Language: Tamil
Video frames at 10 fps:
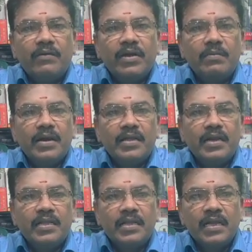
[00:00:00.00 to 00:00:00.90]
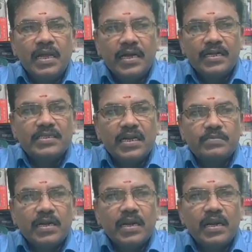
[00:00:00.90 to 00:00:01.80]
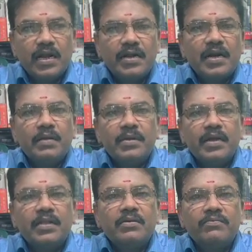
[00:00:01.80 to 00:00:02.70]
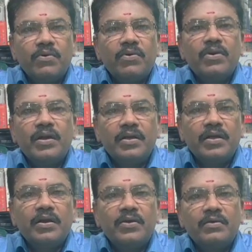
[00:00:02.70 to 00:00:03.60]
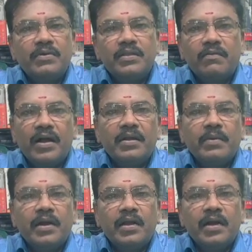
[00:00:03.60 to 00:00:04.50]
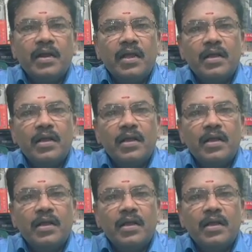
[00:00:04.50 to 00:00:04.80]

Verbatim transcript: அவைலபிலிட்டி இருக்குது டிஸ்கிரிப்ஷன்ல எல்லா டீட்டெயிலுமே இருக்குது போன்லயோ நேர்லயோ வந்து வாங்கி மகிழுங்கள்